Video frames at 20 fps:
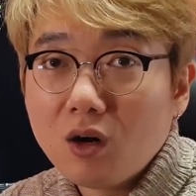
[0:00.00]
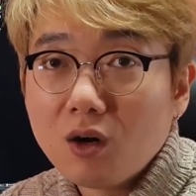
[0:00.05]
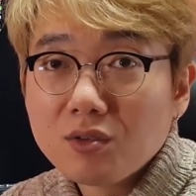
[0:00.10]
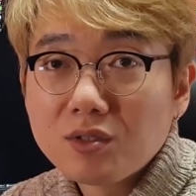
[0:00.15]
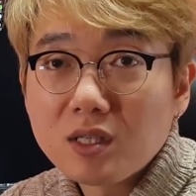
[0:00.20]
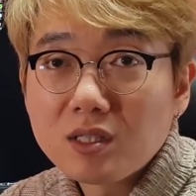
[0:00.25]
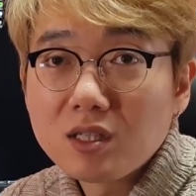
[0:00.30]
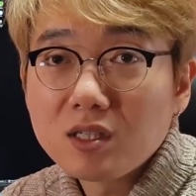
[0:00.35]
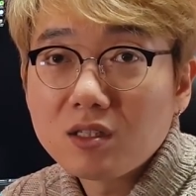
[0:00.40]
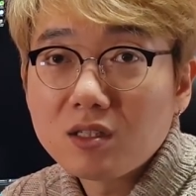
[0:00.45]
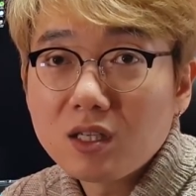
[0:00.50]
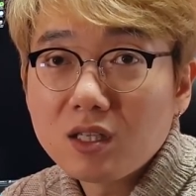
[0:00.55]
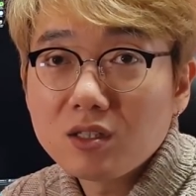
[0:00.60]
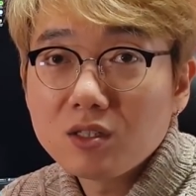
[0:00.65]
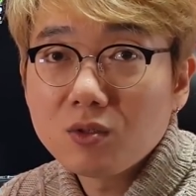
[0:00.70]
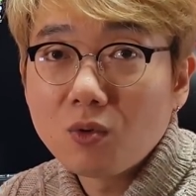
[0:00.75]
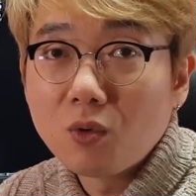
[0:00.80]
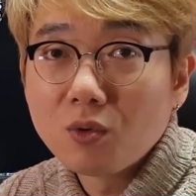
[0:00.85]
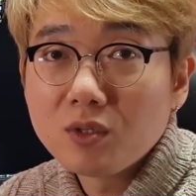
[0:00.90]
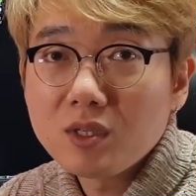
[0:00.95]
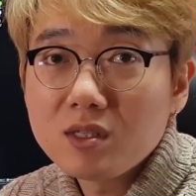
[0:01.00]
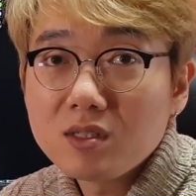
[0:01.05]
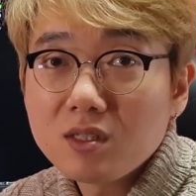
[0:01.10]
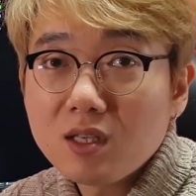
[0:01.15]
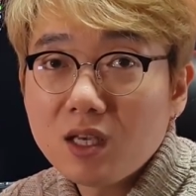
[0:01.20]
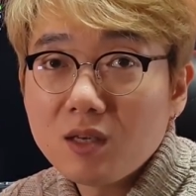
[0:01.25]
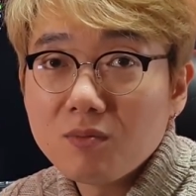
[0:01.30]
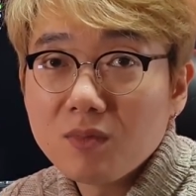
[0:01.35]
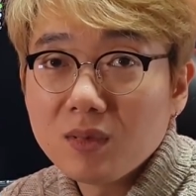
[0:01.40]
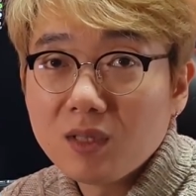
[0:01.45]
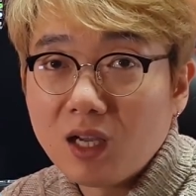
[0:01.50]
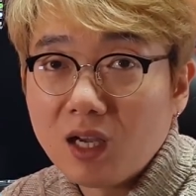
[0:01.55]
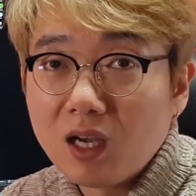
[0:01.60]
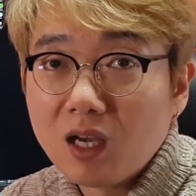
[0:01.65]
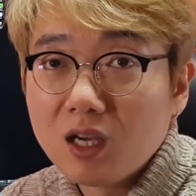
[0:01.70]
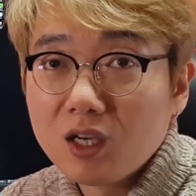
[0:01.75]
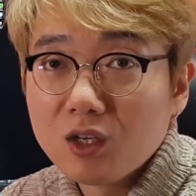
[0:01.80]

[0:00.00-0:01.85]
어쌔신 크리드 오디세이입니다.